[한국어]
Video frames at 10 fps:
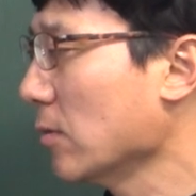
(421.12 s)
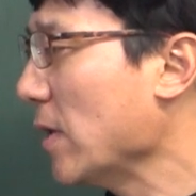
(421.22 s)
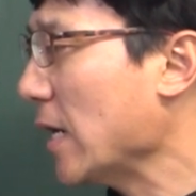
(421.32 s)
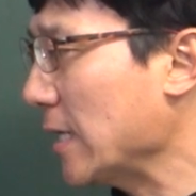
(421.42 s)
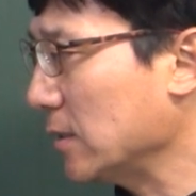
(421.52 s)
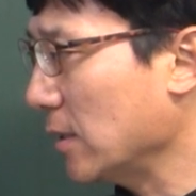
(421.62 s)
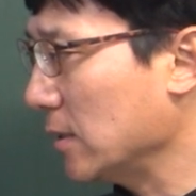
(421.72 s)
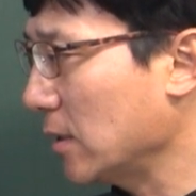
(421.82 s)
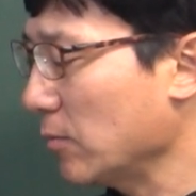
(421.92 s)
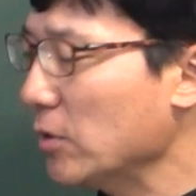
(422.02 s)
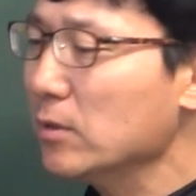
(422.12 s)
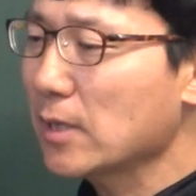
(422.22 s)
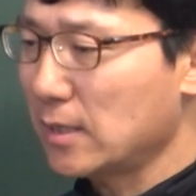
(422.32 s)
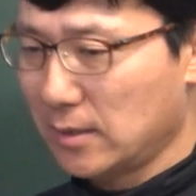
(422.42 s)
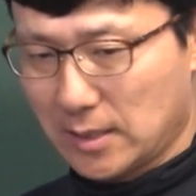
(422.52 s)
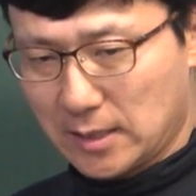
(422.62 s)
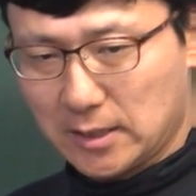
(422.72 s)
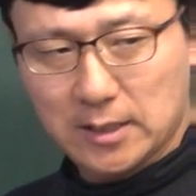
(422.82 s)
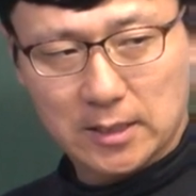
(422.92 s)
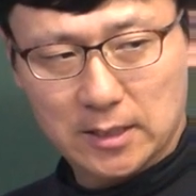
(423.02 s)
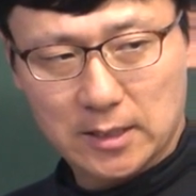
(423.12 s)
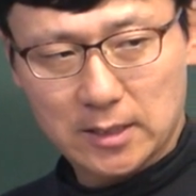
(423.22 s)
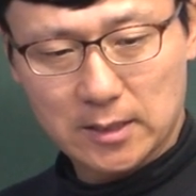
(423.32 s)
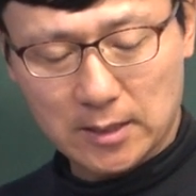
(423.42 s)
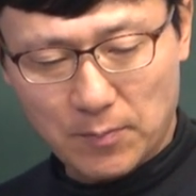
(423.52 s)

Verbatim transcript: 것만 가정할 때면 가능하겠지. 자,